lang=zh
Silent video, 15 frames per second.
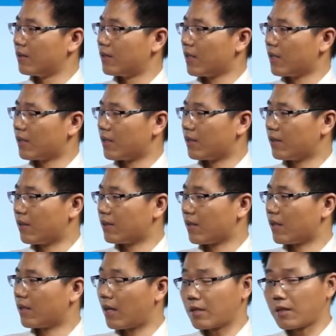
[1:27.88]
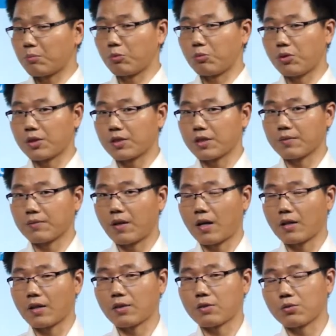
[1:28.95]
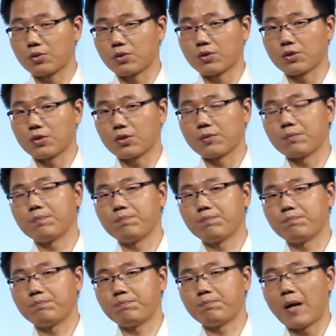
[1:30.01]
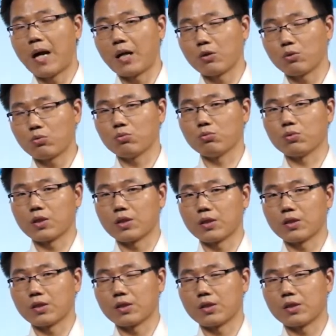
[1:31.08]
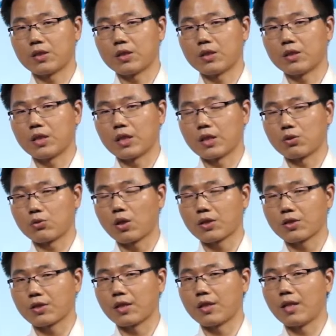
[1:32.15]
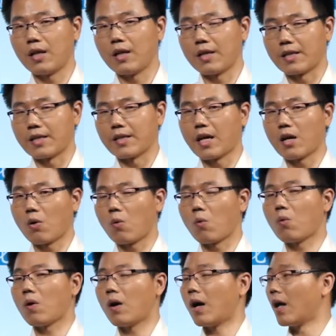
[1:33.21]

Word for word: 这个人相信大家不陌生，他就是百度的。这个创始人李彦宏，